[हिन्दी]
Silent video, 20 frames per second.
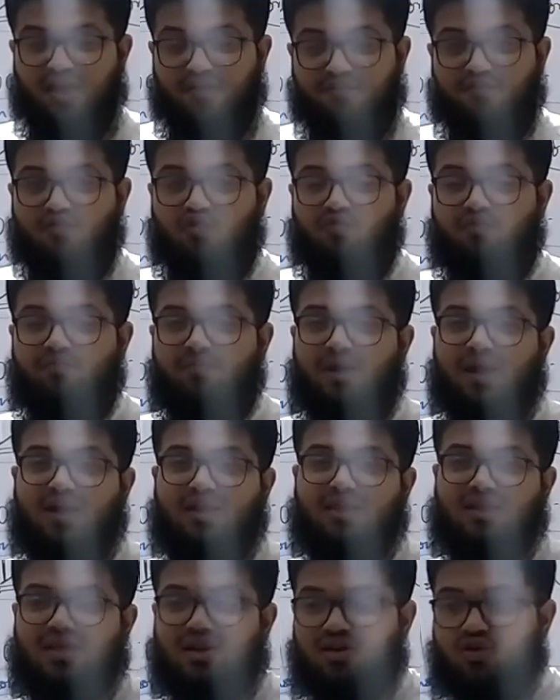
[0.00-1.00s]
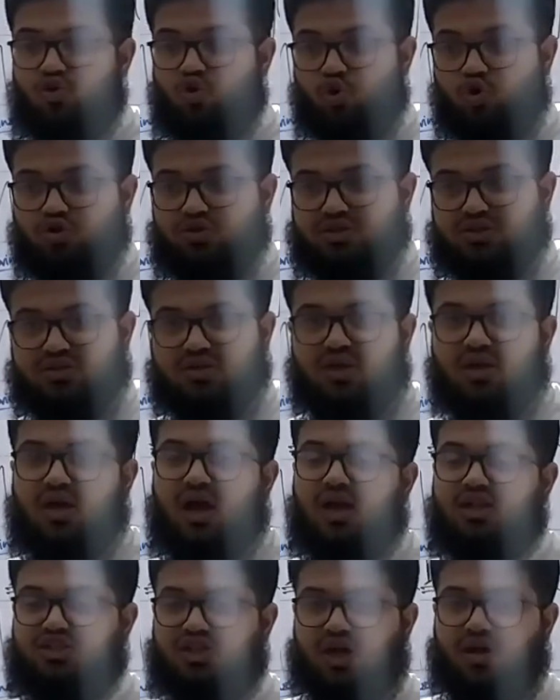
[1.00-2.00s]
इफ़ यू मेड द नोट्स
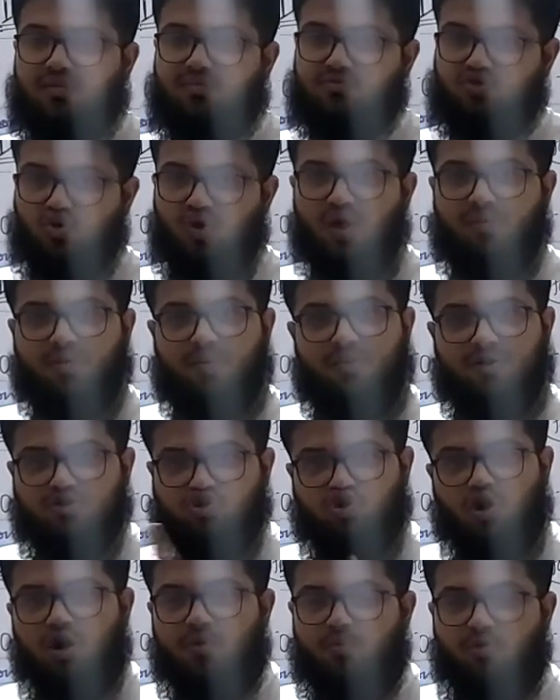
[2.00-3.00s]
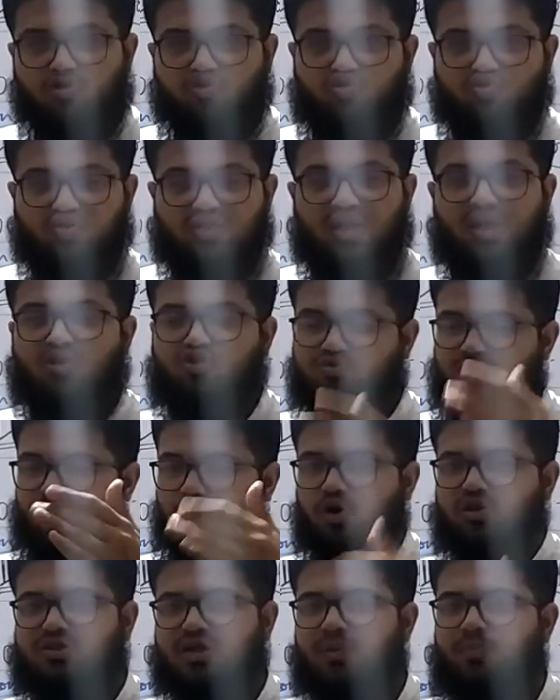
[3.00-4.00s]
अच्छा जो आपके पास शॉर्ट बुक्स होती है उसमें
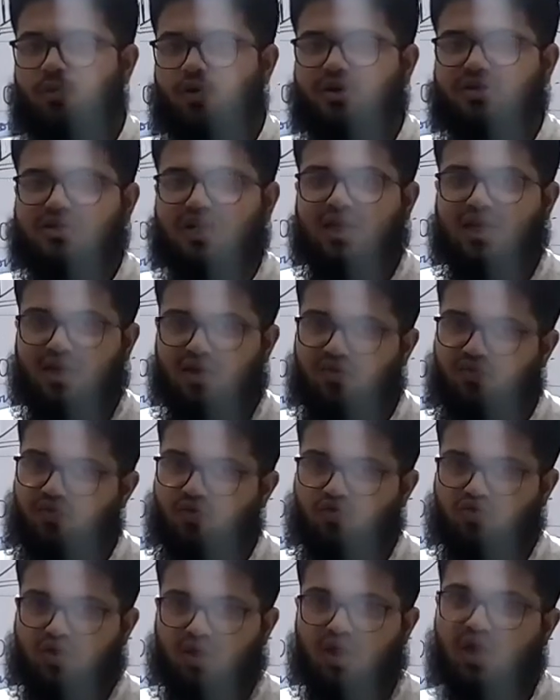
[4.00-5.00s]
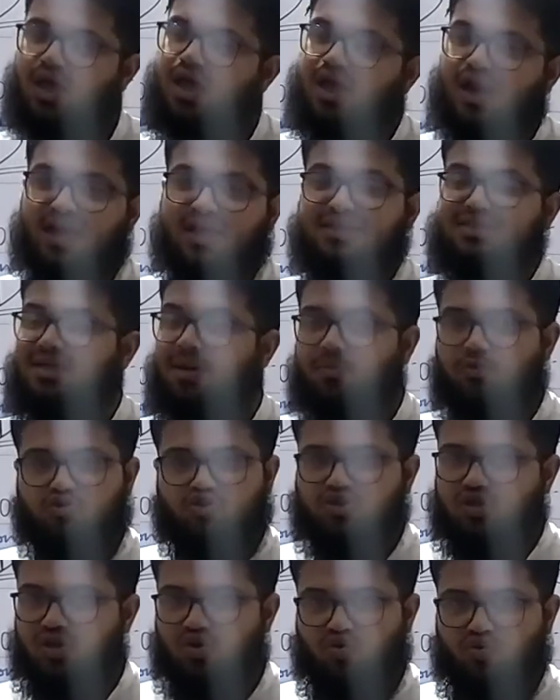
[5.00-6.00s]
बहुत सारे पॉइंट्स लिखे हुए होते हैं लेकिन सब
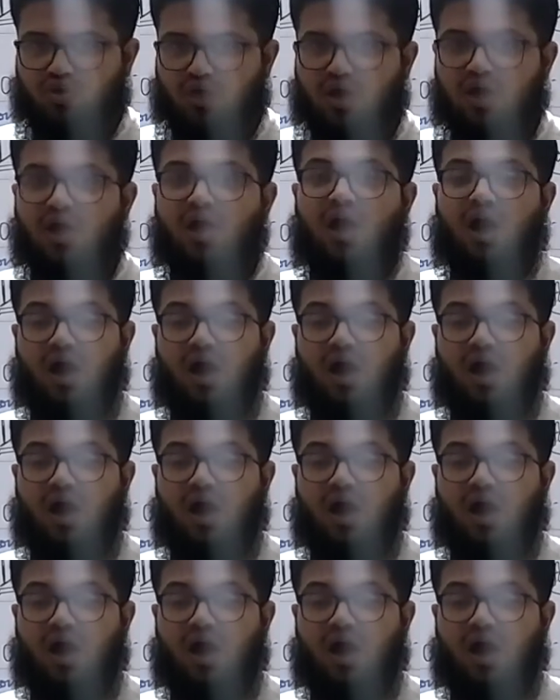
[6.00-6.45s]
कुछ नहीं होता